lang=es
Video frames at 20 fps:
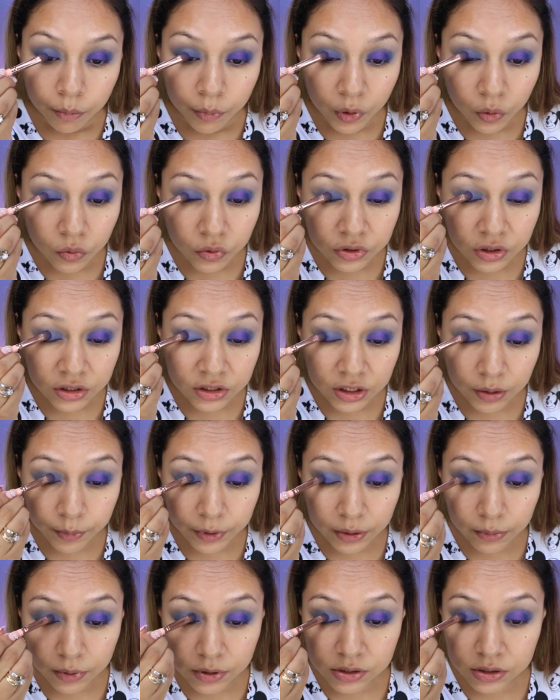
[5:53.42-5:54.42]
me gusta
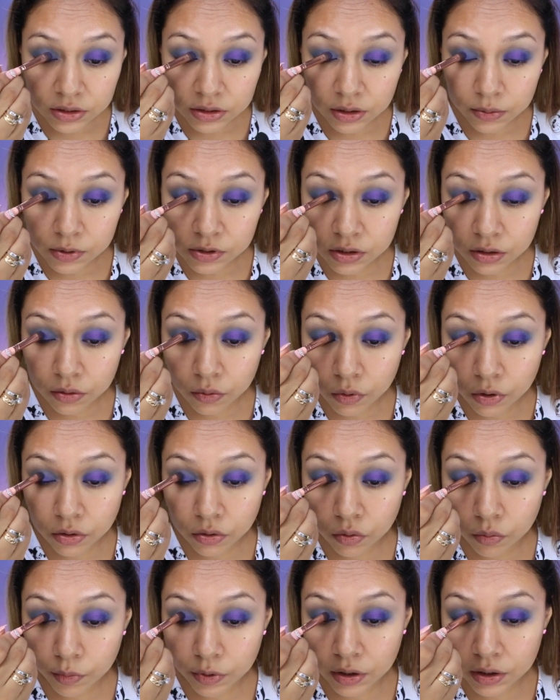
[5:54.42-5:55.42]
siempre a veces de vez en
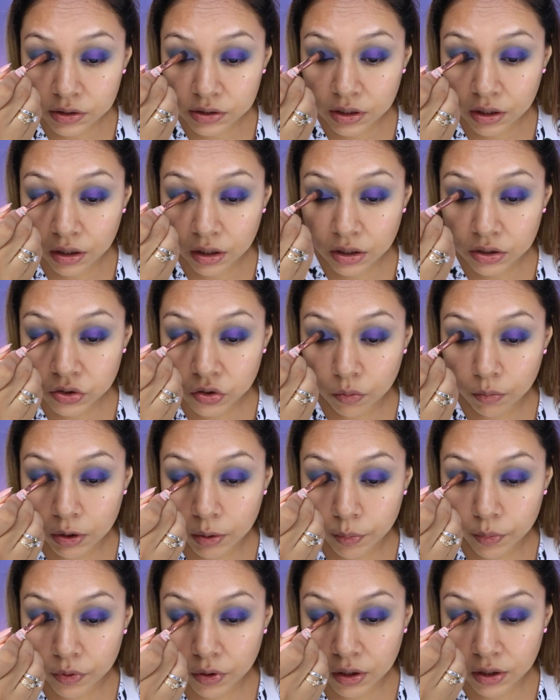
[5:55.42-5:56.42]
cuando humedecer la
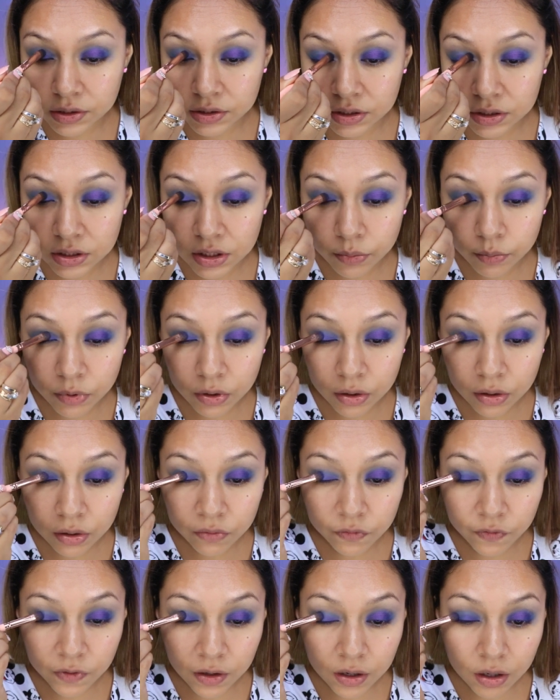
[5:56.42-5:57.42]
sombra porque así
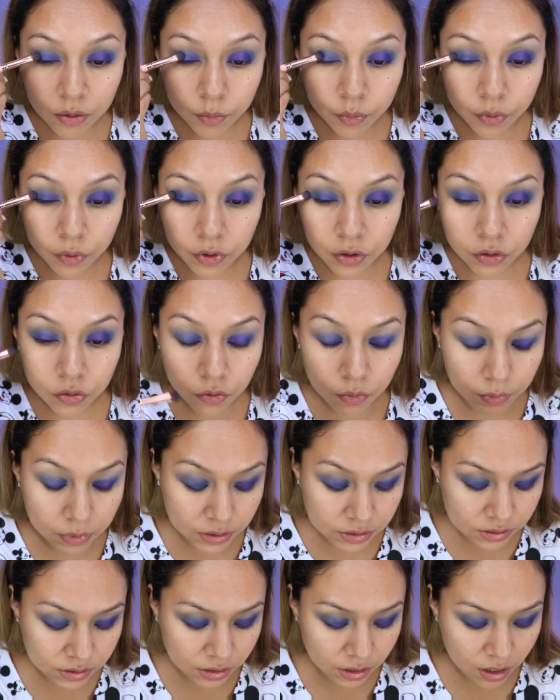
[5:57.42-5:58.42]
también fija un poquito
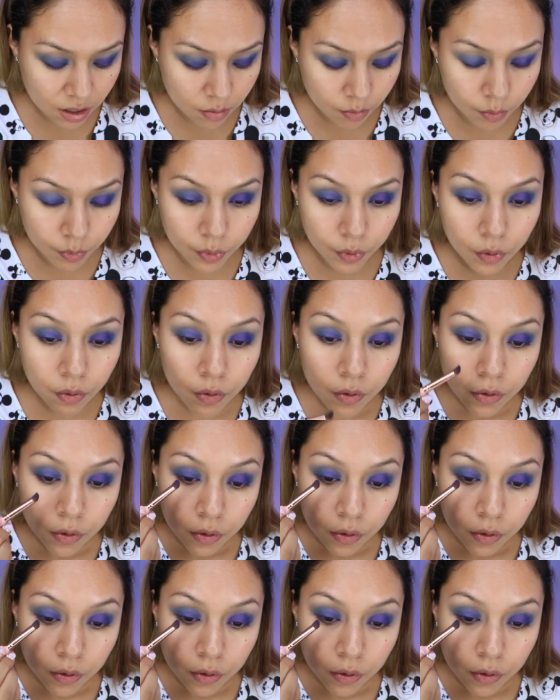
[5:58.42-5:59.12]
más tiempo.